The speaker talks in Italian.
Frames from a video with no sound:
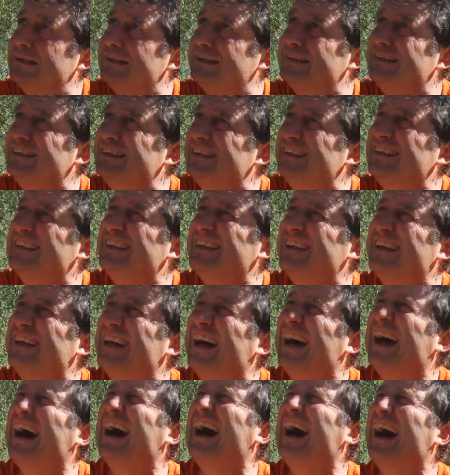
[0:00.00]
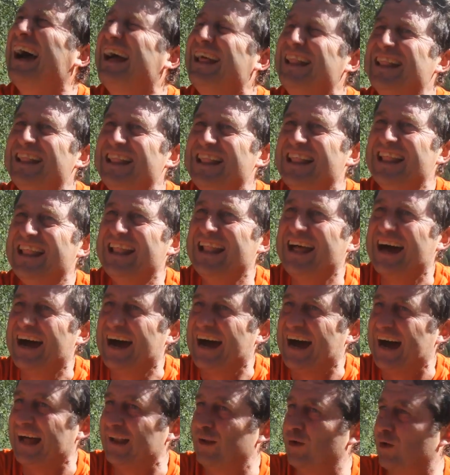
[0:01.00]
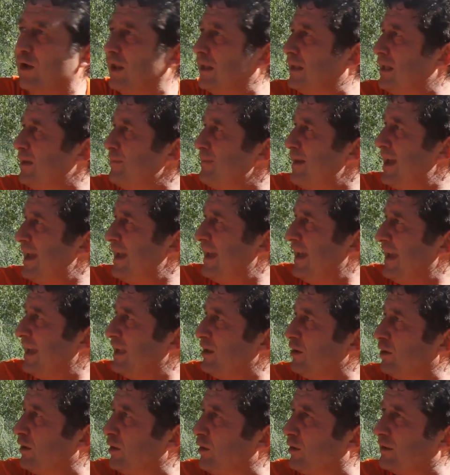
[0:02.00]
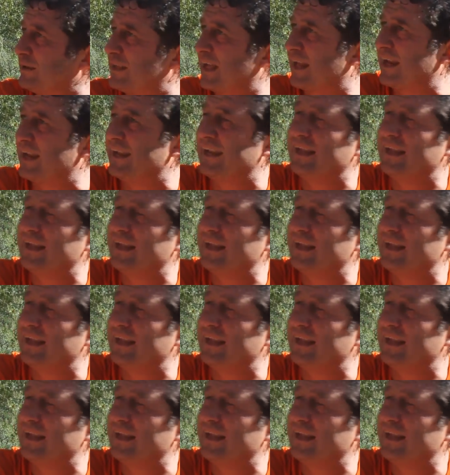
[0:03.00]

Tutti e due dai. Allora di me io devo andare